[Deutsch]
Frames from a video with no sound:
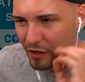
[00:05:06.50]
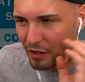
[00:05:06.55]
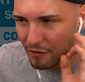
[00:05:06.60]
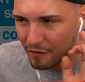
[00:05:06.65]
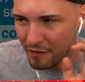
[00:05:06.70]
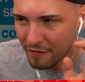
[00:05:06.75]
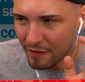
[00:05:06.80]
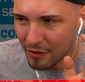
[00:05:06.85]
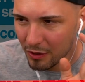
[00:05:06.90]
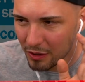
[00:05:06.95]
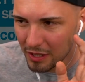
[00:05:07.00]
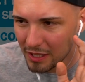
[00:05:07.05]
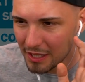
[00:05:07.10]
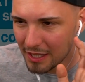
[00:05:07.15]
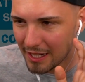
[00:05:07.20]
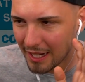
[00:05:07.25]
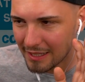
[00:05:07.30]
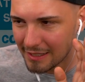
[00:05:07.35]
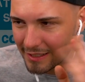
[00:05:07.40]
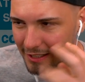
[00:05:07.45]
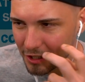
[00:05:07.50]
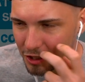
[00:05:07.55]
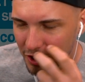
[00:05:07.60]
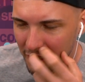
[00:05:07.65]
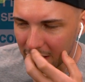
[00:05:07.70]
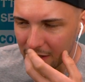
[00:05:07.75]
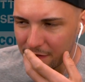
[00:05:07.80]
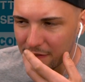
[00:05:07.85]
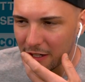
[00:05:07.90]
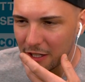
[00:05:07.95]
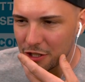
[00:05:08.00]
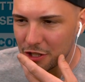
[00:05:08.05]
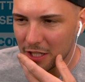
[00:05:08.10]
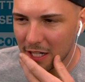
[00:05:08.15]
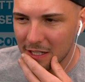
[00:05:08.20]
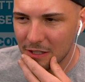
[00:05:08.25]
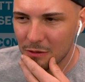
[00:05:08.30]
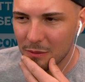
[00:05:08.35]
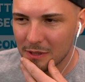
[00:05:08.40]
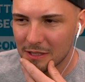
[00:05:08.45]
ja auf jeden Fall noch hier die ganzen Geschenke
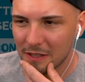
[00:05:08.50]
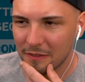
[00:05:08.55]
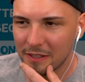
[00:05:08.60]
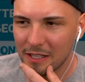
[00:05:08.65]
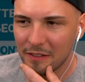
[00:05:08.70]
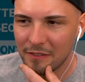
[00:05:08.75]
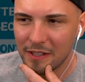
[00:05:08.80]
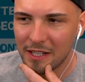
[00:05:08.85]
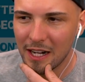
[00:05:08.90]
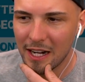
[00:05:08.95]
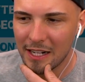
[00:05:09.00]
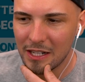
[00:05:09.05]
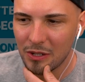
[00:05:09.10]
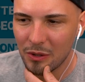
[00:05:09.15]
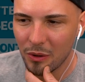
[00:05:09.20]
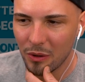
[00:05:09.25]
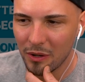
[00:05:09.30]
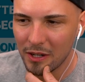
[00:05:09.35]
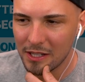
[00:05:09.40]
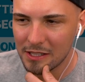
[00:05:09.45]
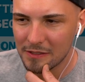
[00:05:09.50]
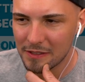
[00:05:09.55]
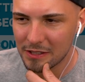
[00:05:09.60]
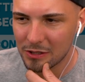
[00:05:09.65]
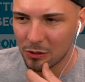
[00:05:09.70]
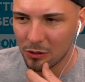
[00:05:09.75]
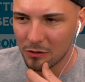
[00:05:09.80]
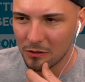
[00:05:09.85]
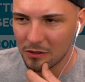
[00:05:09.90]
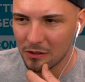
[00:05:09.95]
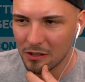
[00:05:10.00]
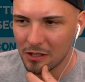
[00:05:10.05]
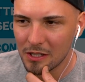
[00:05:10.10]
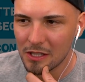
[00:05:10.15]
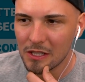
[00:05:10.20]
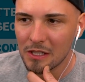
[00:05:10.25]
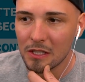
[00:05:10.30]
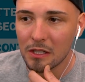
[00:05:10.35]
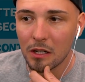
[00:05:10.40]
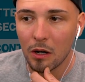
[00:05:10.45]
freischalten. Guck, jetzt haben wir hier wieder ein neues. Lass gucken.
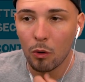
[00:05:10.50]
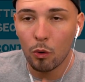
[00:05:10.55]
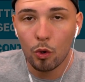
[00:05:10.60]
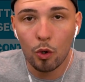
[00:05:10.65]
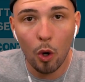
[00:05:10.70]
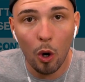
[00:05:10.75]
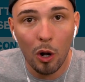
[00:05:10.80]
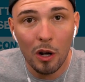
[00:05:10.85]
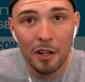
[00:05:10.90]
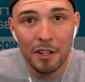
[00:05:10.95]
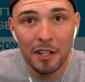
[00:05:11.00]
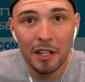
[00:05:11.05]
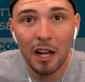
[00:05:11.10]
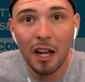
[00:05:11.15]
Oh, goldene